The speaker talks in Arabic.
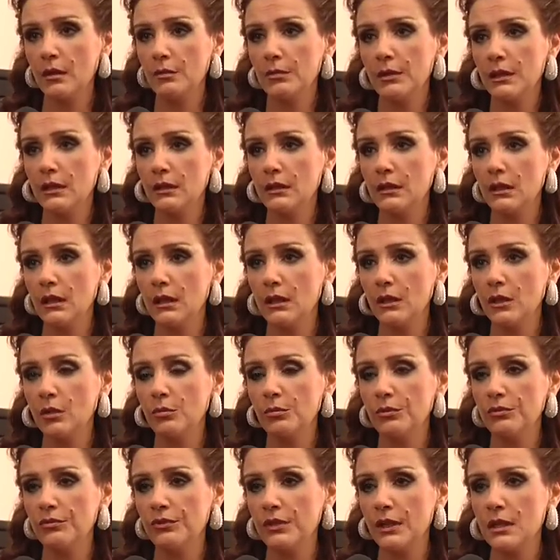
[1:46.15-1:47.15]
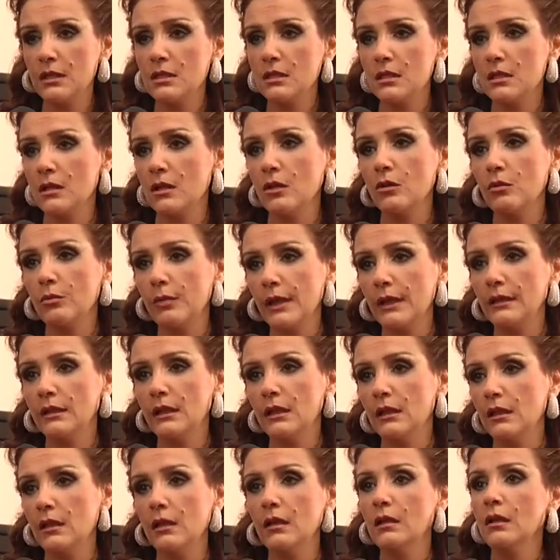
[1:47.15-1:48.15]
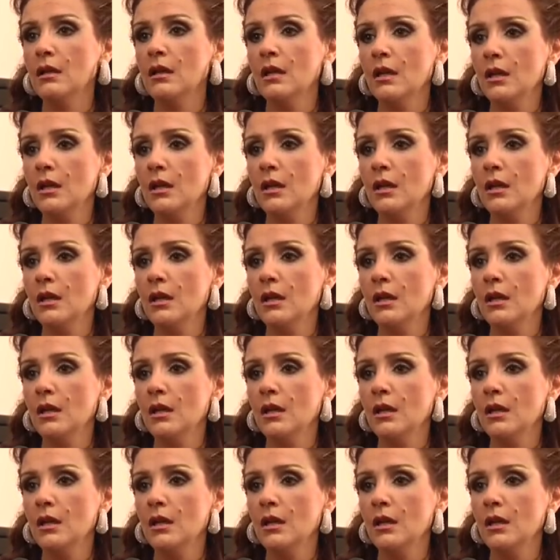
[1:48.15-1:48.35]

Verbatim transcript: بايطاليا وبفرنسا وبعدين